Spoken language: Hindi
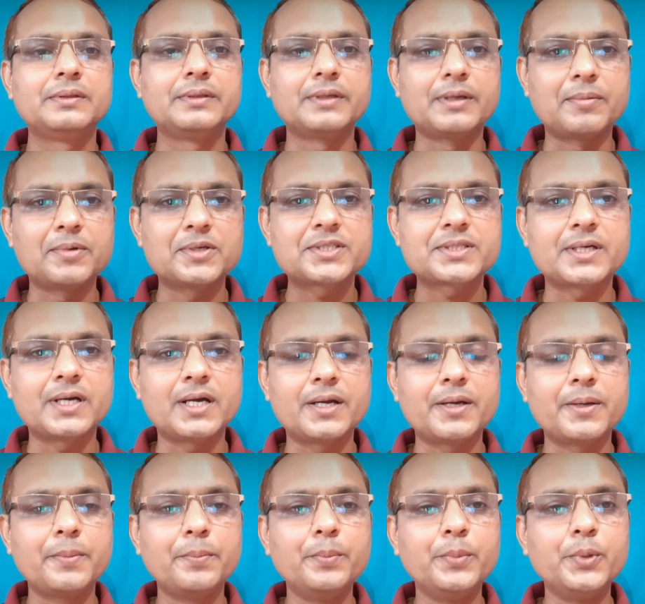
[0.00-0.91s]

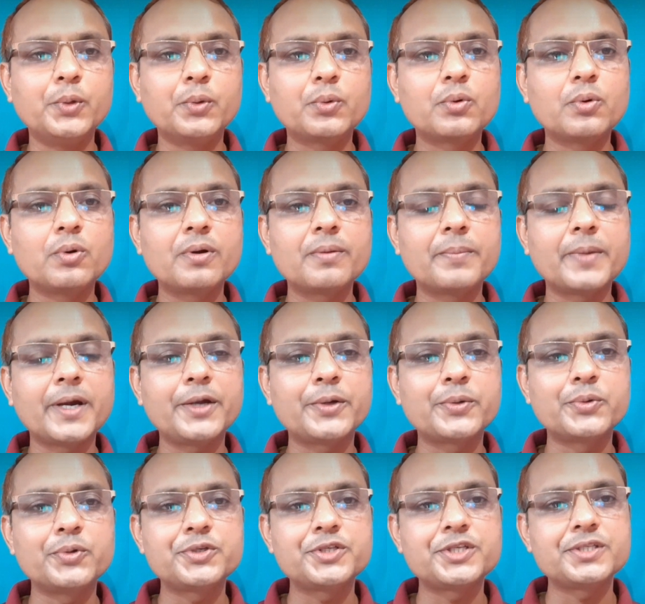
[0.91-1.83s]
नमस्कार म्यूकोर
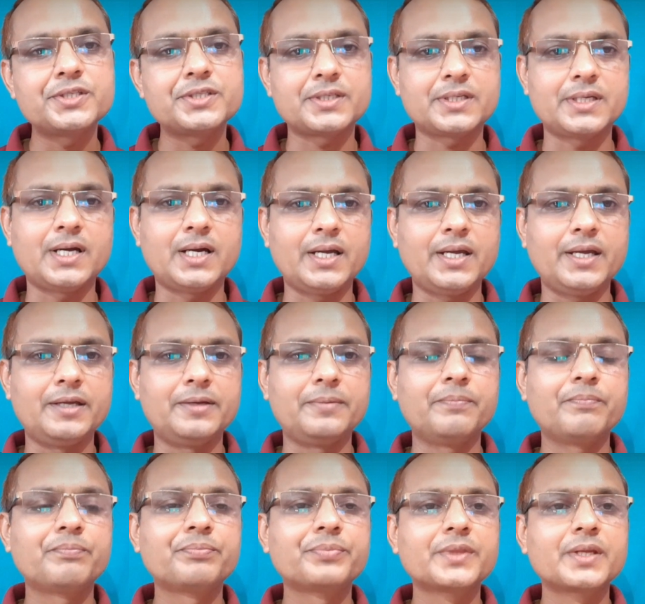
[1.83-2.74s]
माइकोसिस क्या है
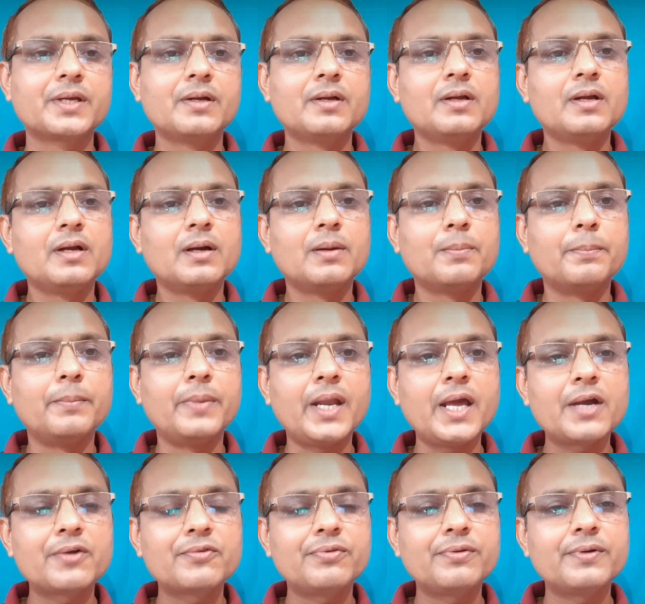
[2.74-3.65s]

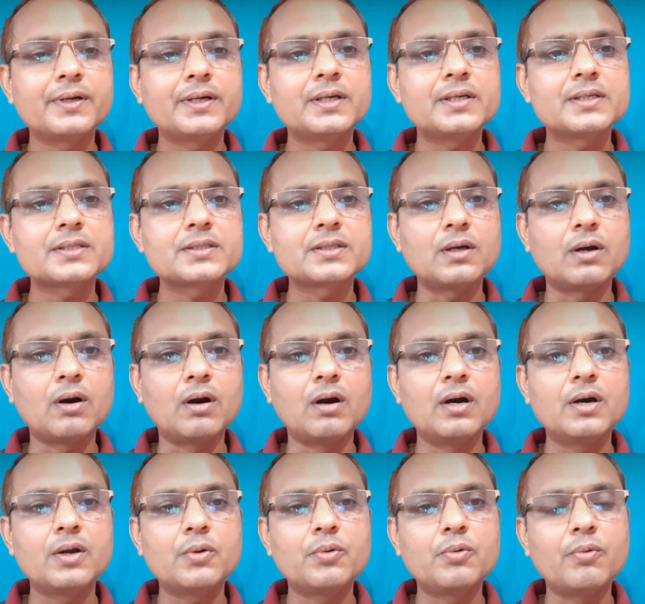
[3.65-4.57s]
ब्लैक फंगस
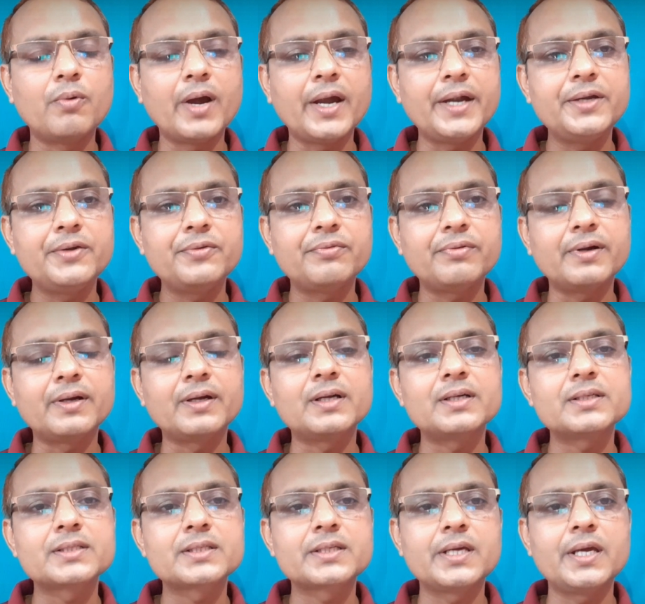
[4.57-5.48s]
और व्हाइट
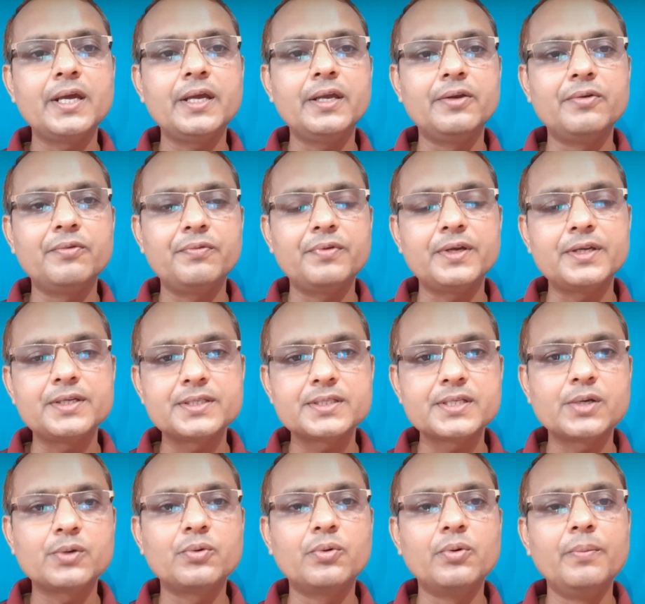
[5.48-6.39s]
फंगस के
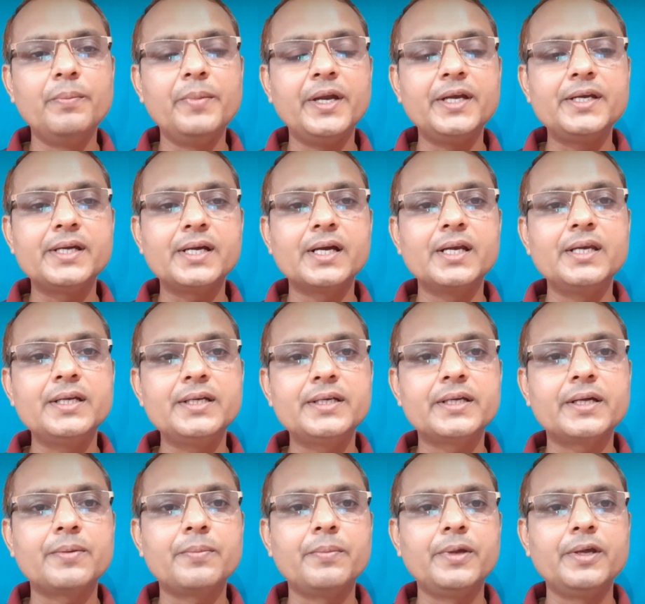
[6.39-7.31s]
इन्फेक्शन को मेडिकली
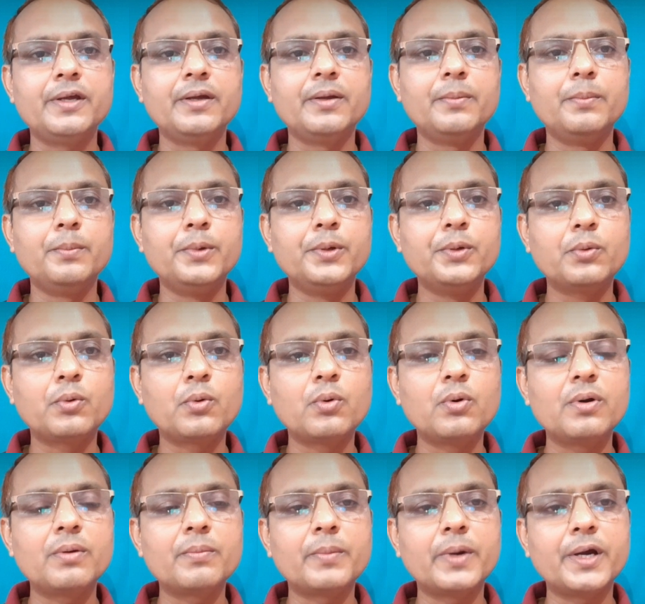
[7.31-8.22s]
टर्म में
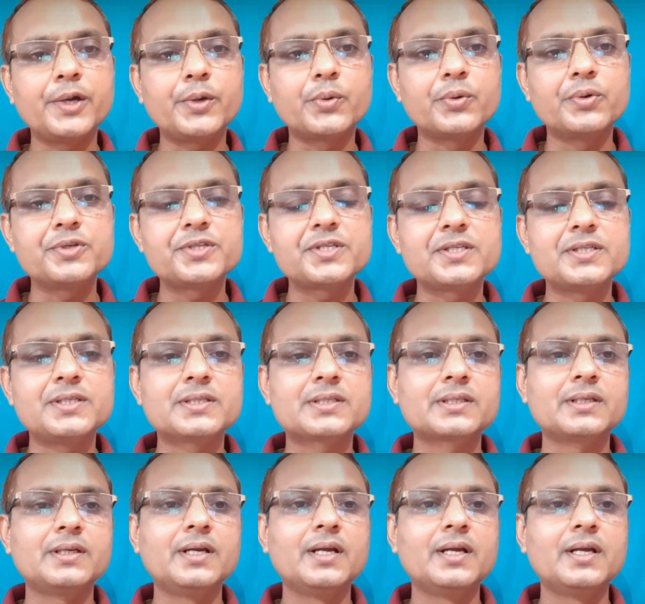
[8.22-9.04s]
म्यूकोर माइकोसिस